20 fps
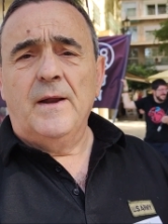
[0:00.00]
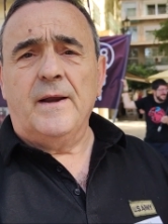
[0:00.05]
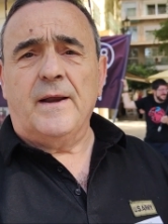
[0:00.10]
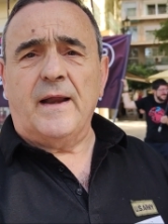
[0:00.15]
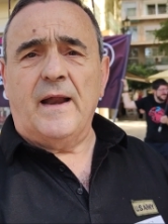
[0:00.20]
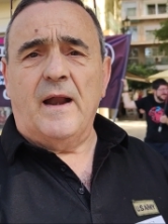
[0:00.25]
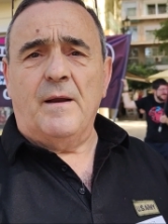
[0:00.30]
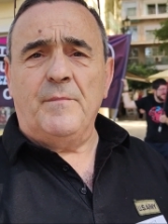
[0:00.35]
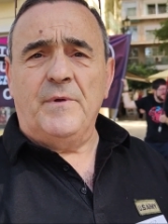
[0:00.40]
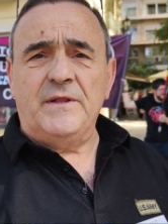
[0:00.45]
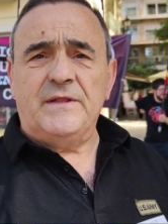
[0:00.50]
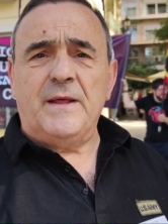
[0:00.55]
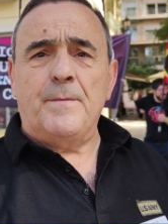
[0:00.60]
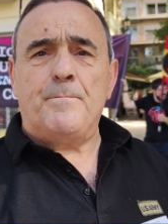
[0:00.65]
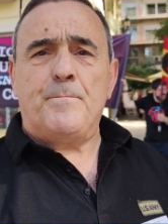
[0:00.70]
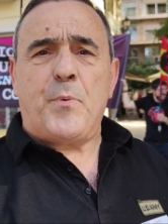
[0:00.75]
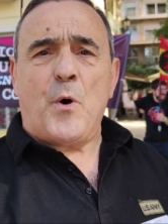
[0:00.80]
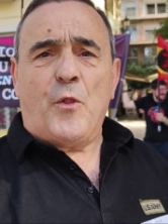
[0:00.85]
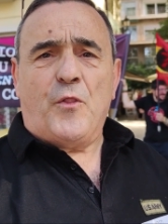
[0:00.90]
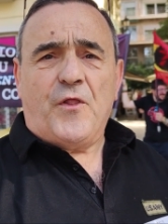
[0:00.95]
realmente
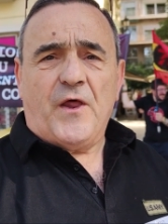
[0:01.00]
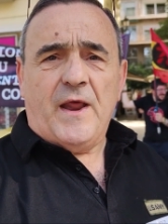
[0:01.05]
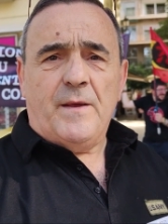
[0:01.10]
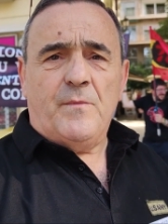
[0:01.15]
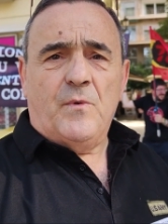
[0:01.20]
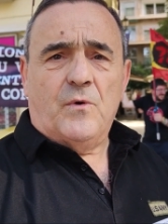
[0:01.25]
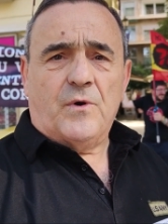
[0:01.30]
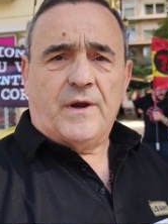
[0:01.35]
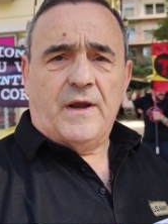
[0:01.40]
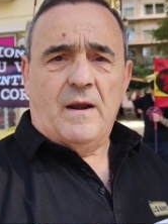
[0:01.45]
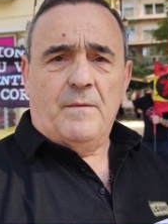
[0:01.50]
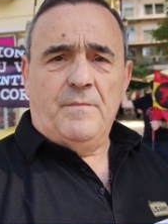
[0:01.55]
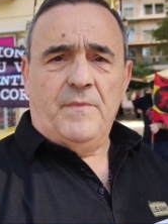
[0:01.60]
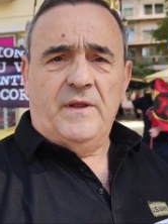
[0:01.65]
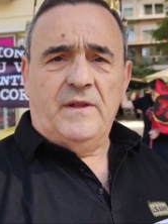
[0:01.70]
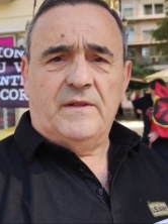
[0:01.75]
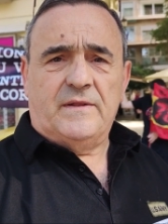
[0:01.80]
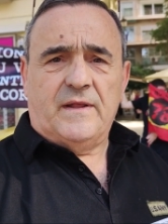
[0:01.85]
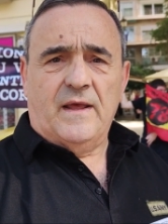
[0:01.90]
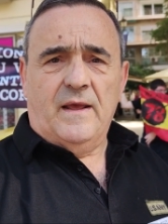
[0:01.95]
podremos
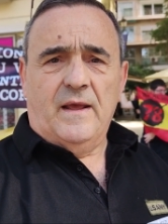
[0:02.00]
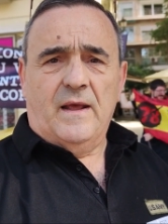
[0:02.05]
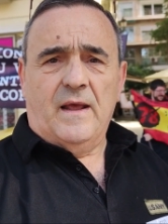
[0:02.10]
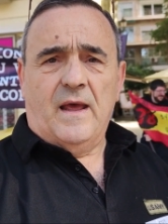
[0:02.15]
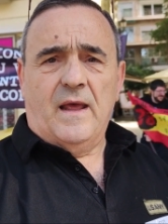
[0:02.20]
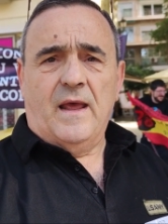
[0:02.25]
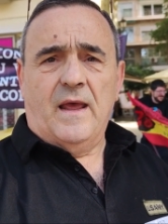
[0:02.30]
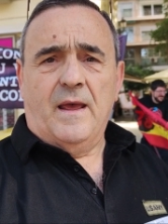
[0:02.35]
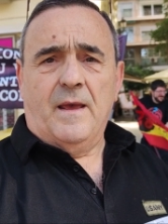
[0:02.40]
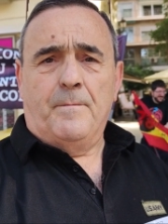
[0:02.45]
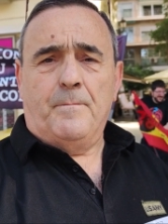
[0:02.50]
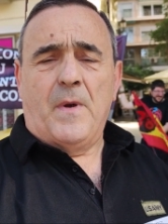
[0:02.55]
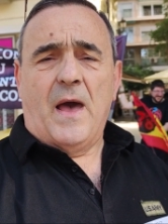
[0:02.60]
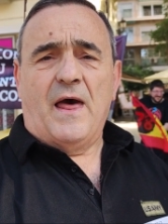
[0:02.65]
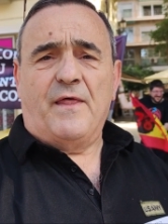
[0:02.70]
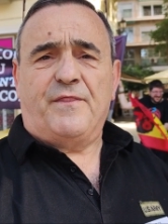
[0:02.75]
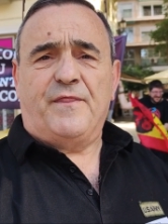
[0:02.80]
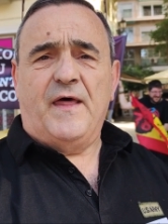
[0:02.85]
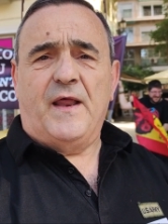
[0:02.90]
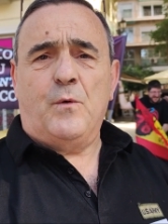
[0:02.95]
realmente eh,
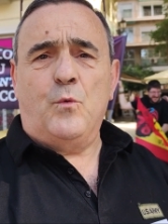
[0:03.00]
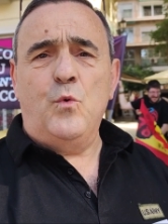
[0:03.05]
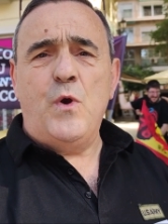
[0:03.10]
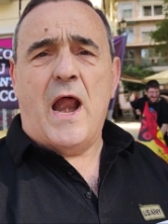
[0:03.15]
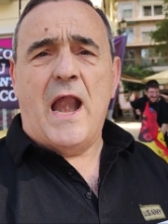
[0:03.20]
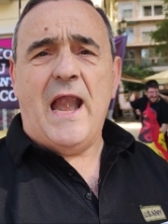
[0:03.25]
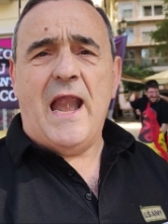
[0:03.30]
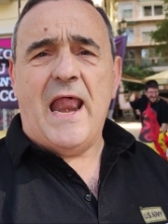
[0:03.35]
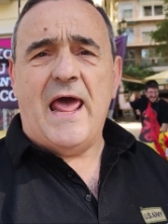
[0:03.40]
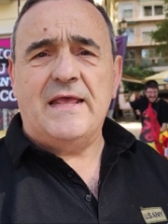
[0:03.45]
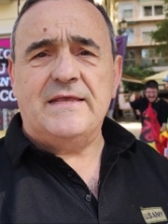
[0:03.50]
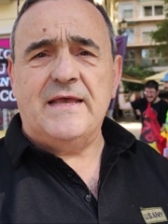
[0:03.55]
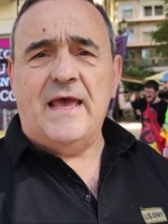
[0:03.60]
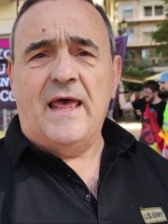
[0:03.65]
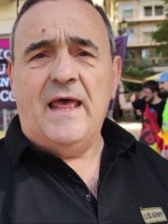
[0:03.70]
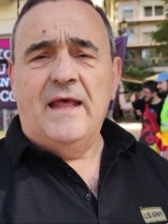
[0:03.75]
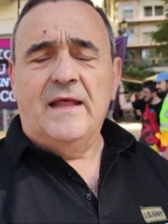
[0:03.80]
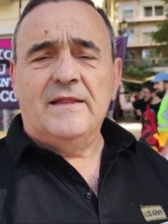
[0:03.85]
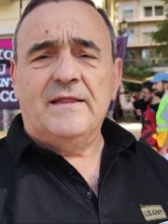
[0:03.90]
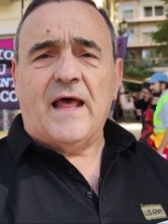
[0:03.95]
hacer unas leyes
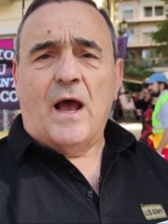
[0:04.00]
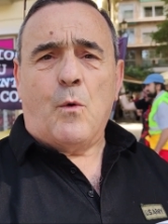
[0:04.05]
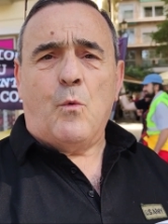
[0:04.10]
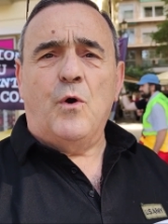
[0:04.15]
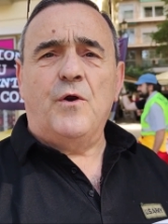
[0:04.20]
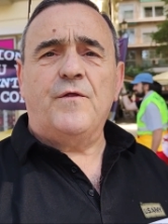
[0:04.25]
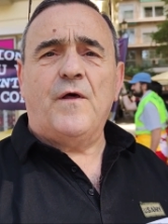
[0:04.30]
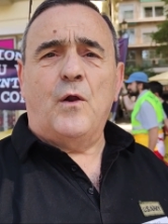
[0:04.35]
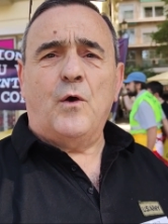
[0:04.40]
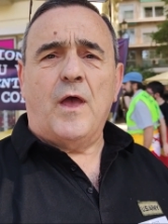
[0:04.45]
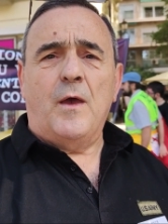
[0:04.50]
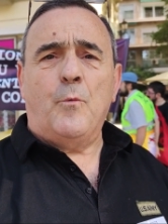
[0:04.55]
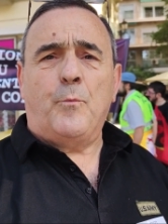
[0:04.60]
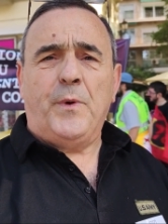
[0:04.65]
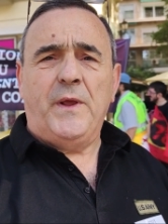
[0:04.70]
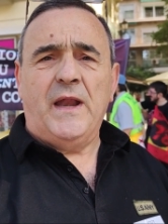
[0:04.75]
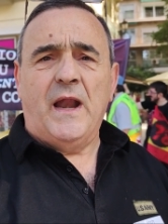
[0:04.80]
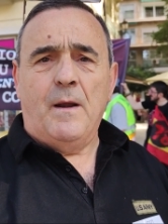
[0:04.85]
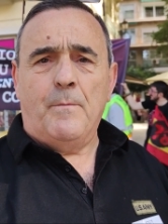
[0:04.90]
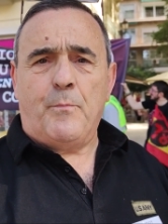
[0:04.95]
de acuerdo a lo que
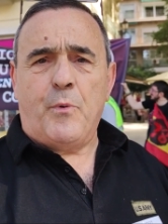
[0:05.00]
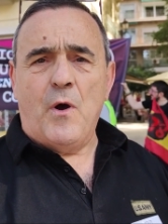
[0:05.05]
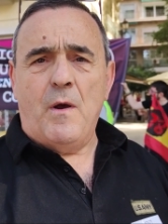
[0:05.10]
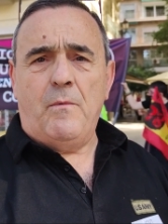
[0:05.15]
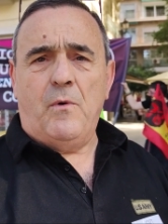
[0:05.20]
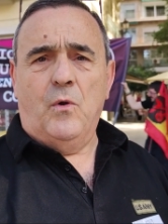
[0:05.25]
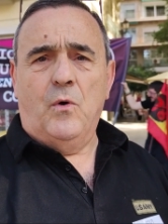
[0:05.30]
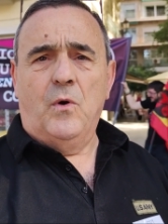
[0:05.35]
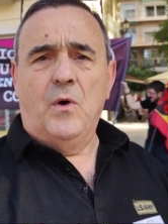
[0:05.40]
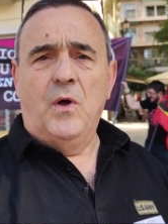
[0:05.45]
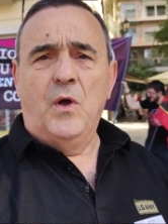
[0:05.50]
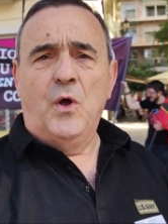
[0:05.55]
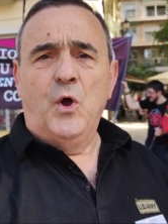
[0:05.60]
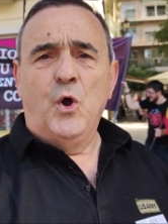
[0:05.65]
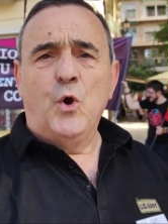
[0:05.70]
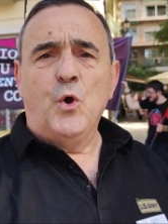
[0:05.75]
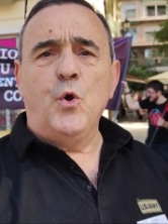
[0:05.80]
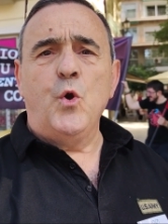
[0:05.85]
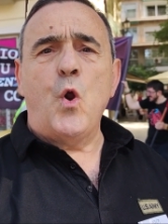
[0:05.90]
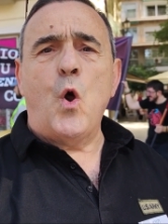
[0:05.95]
opina el pueblo,
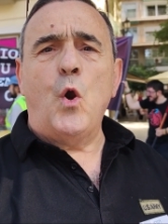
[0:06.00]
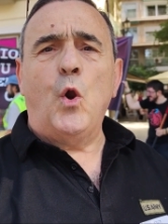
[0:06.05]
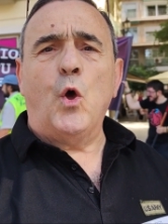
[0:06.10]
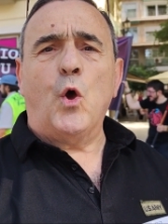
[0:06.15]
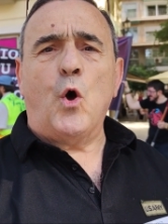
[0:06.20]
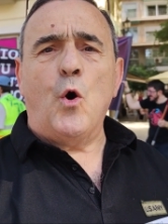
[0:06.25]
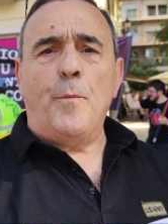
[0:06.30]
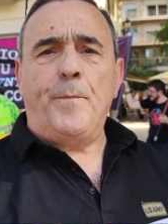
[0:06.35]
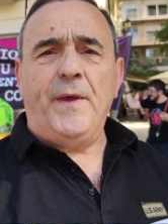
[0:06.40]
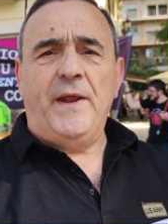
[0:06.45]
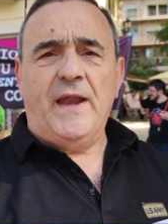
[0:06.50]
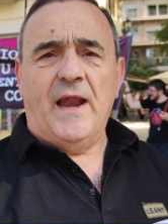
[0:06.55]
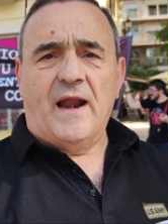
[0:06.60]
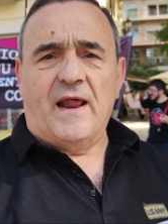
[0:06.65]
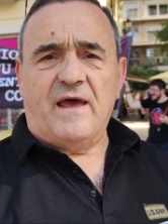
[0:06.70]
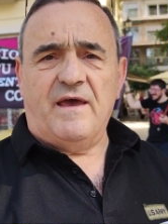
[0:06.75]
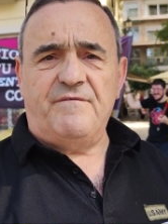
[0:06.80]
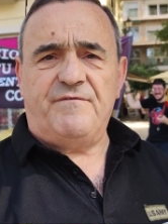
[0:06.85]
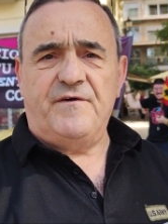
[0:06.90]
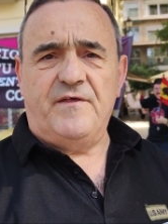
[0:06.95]
no lo que opina el
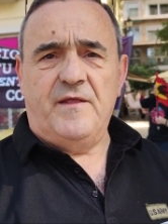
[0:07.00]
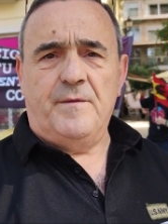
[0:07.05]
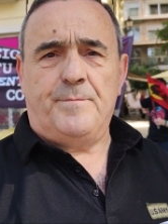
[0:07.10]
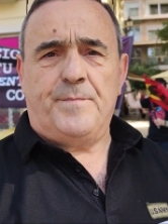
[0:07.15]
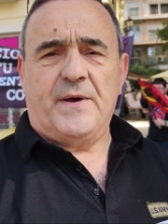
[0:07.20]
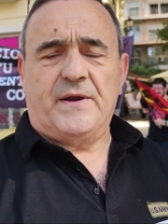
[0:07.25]
jefe del